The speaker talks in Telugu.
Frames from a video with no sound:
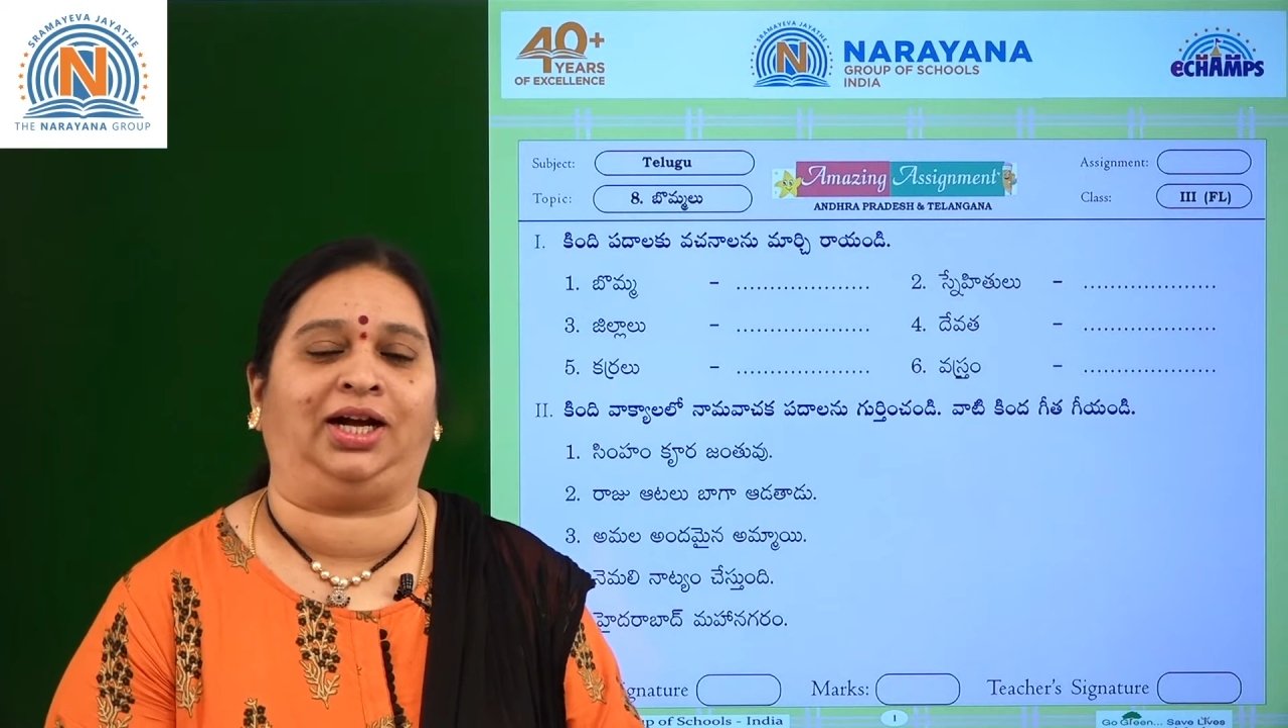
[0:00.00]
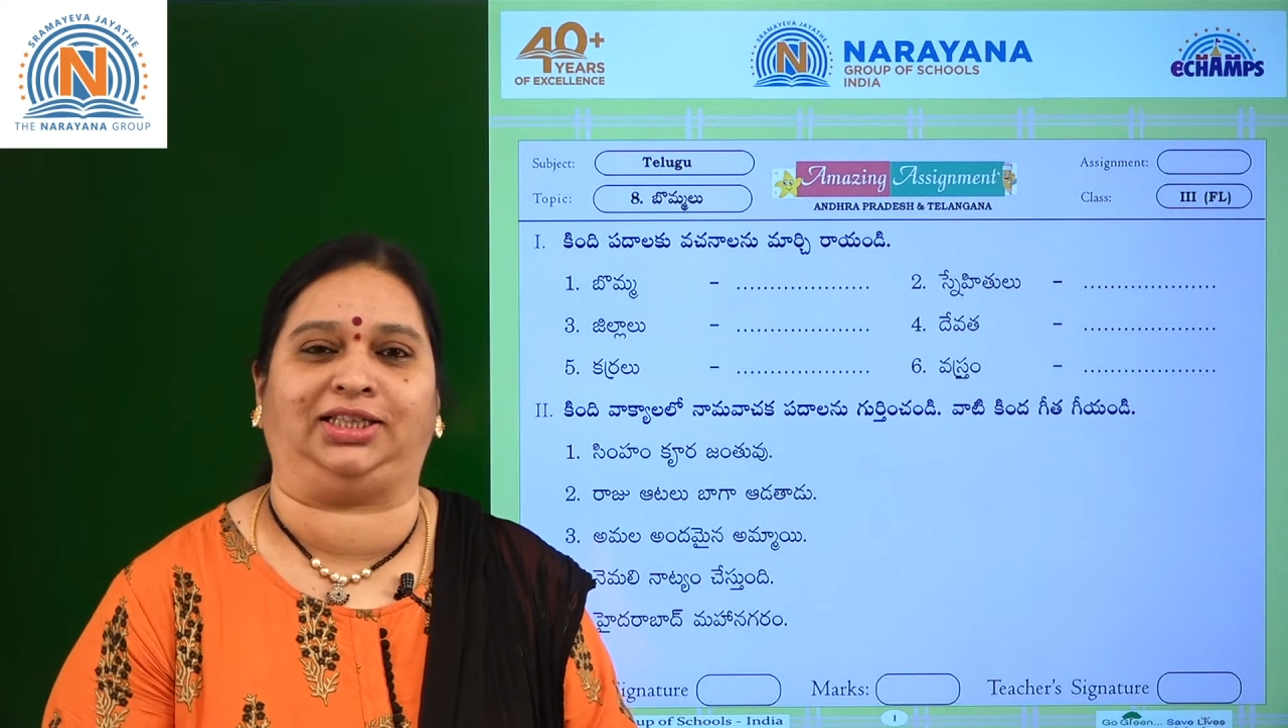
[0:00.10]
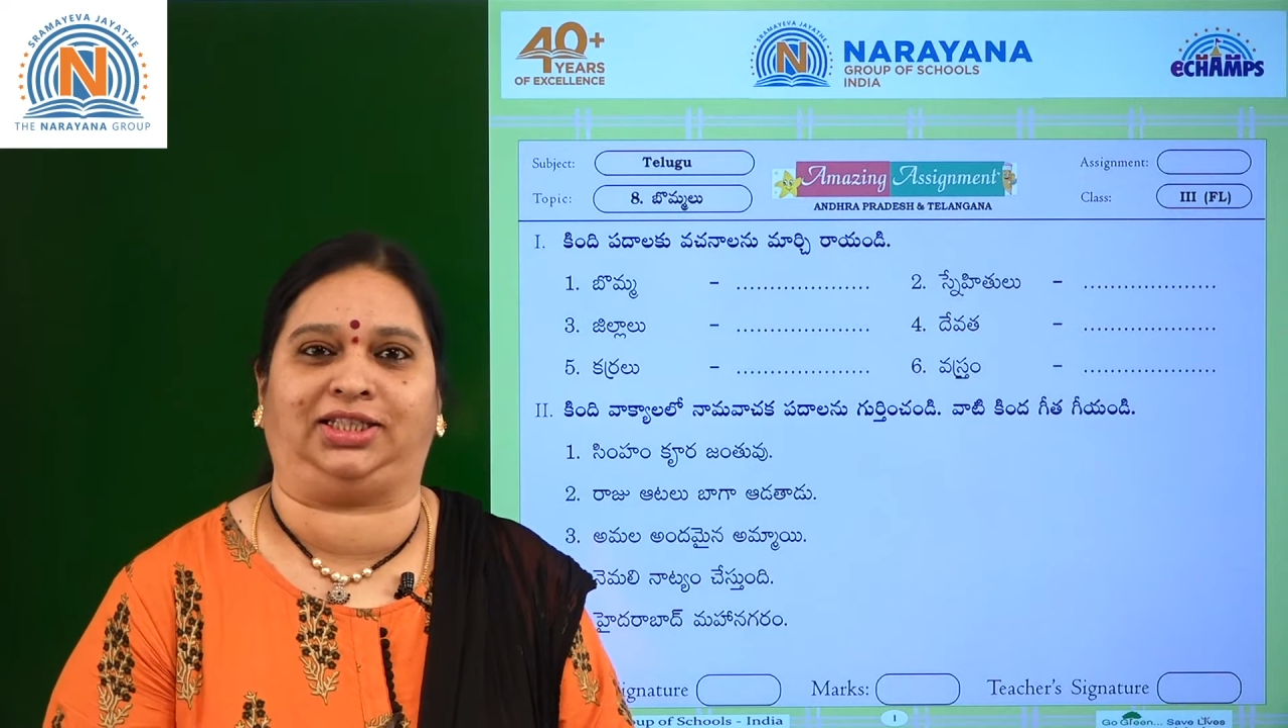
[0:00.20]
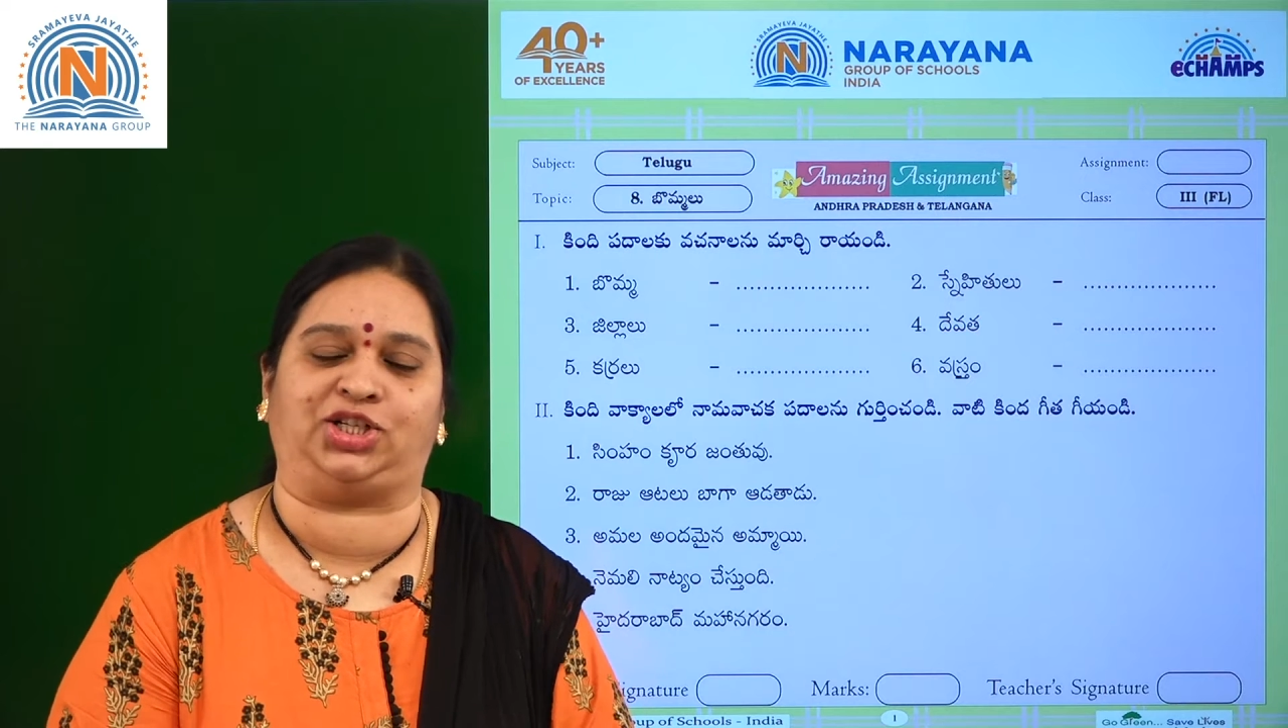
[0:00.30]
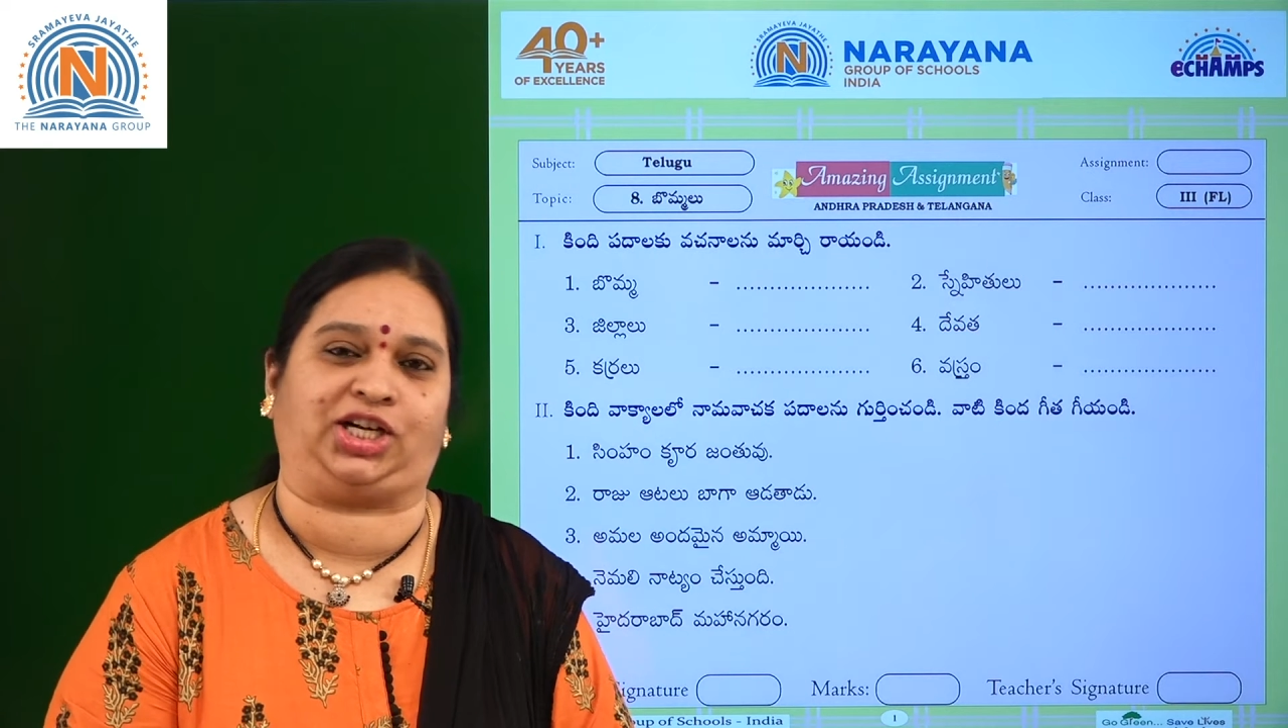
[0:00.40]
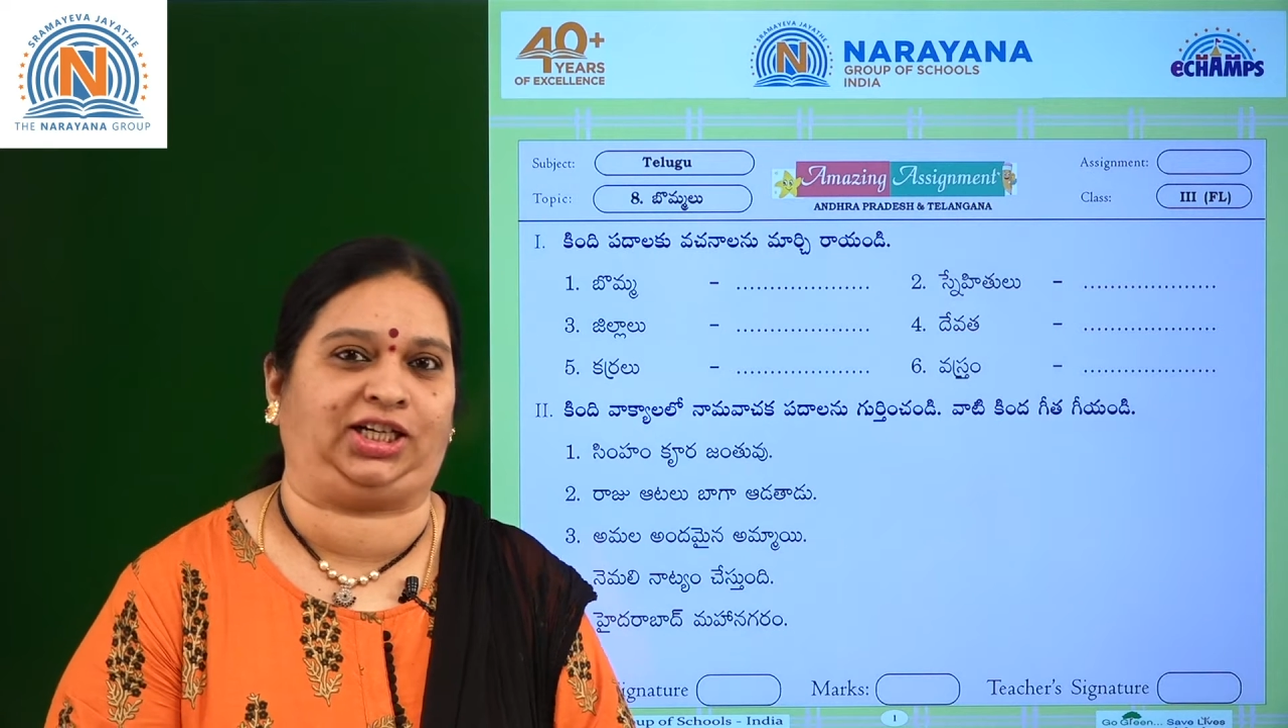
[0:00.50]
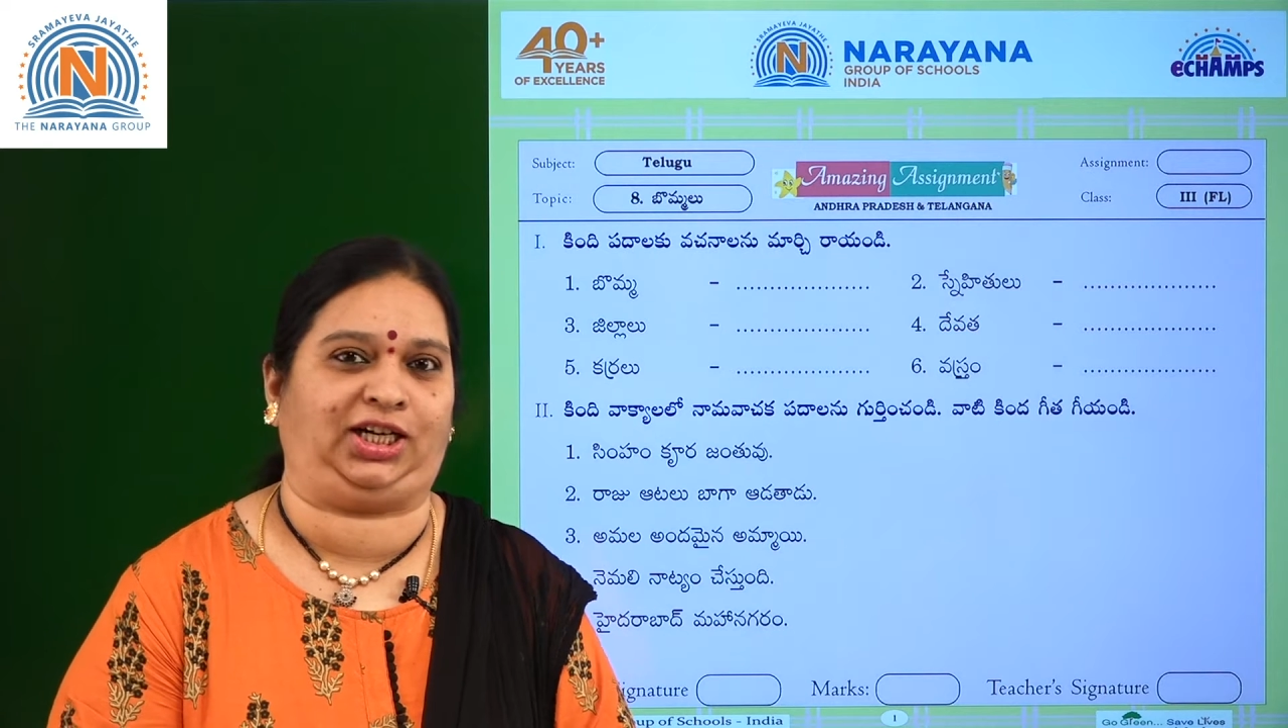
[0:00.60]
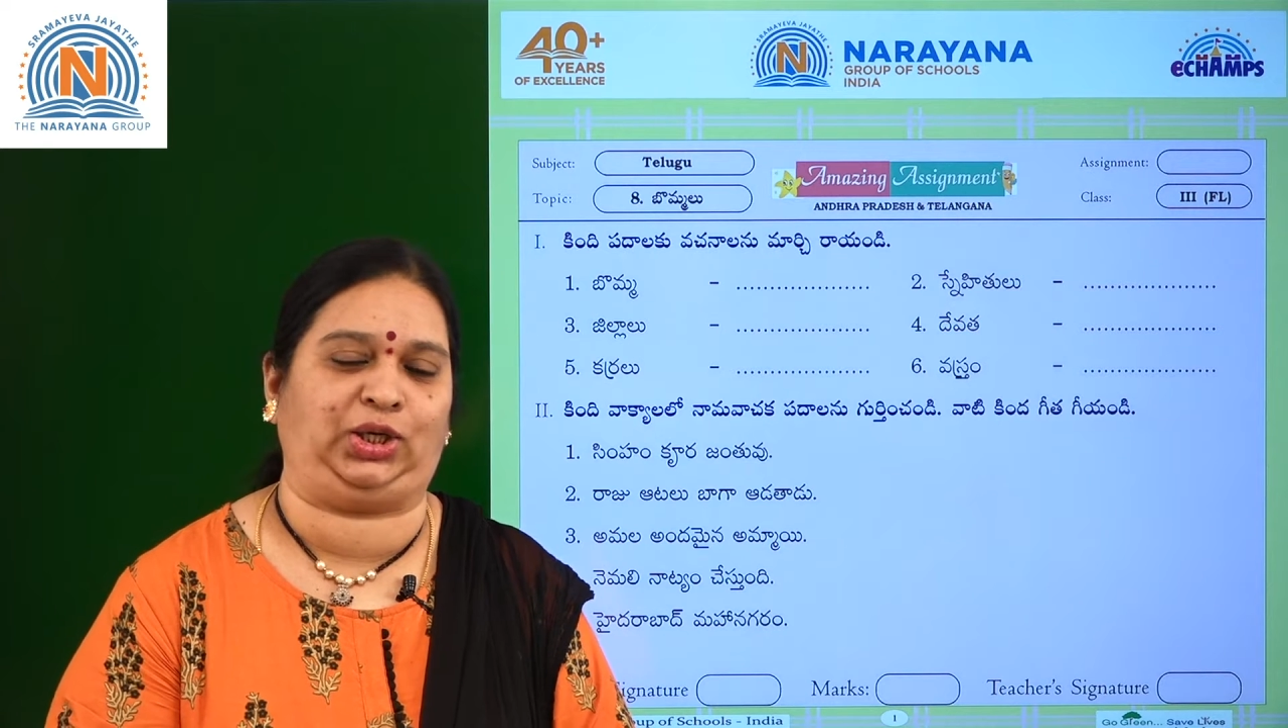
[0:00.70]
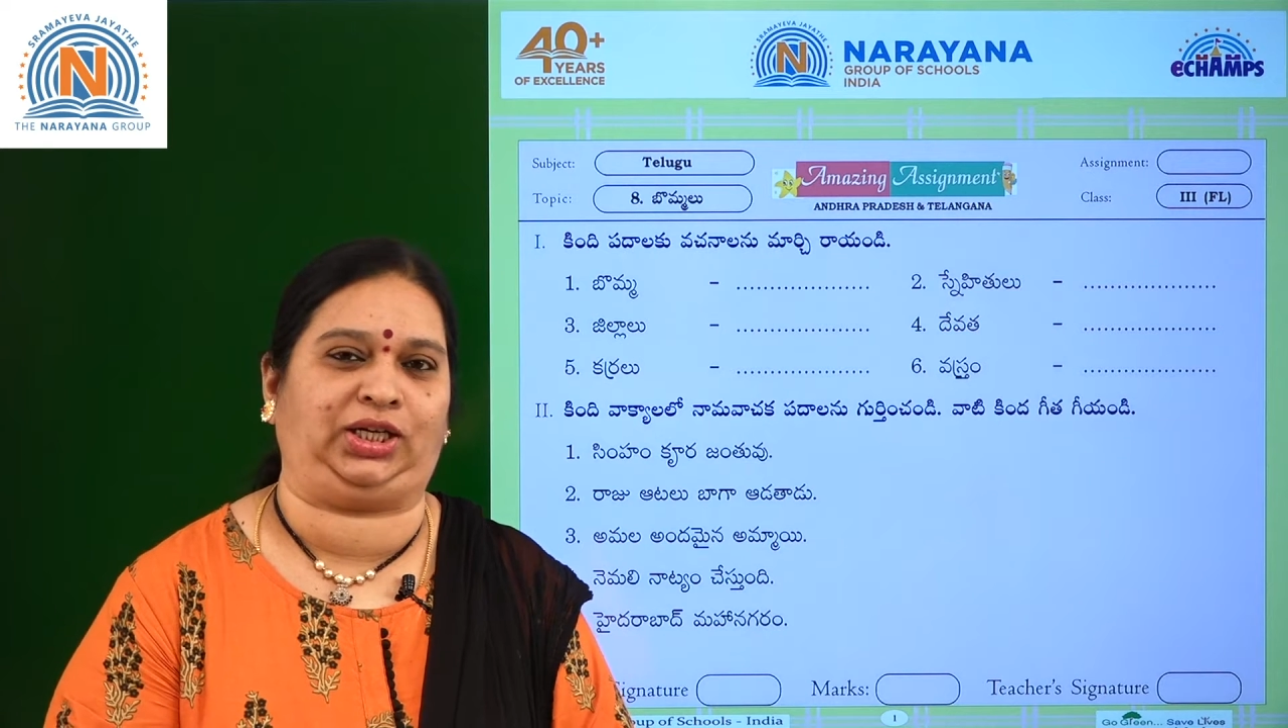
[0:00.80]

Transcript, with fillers: అందరు చక్కగా